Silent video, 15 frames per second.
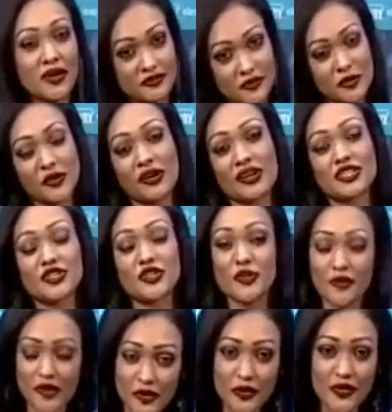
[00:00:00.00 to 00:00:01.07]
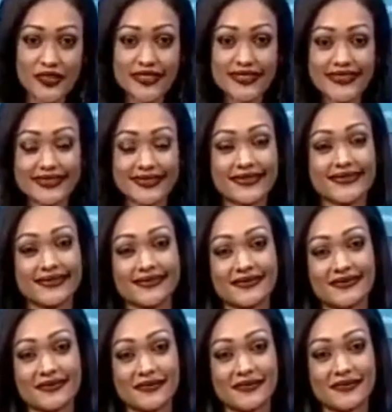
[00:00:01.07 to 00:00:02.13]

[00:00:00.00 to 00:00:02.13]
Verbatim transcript: জি ফাইন ধন্যবাদ ফোন করার জন্য বলুন